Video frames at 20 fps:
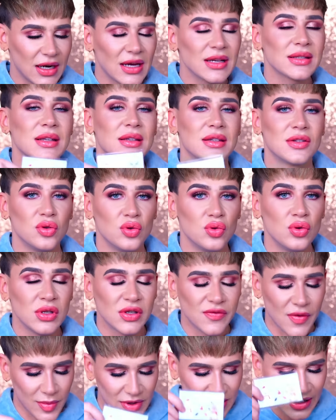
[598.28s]
Klar ist das
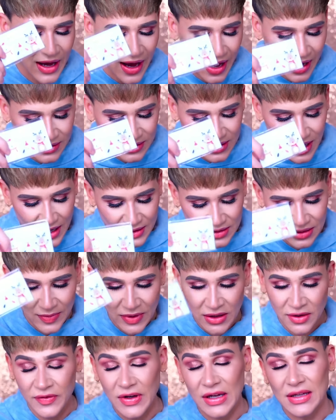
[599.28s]
süß, wenn man eine Karte hat, die
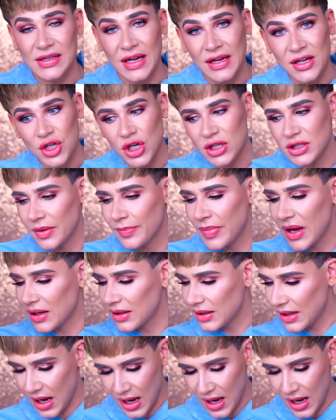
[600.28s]
man irgendwie an sein Geschenk dran packen